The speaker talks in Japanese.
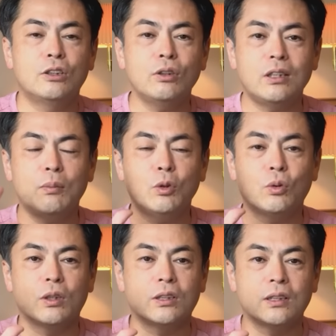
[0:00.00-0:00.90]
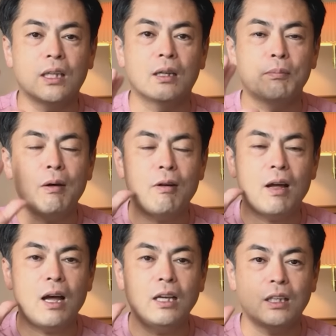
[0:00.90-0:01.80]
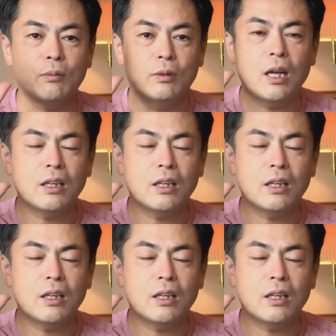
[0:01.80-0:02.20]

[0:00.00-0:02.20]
そういったものをですね、パワーアイテム、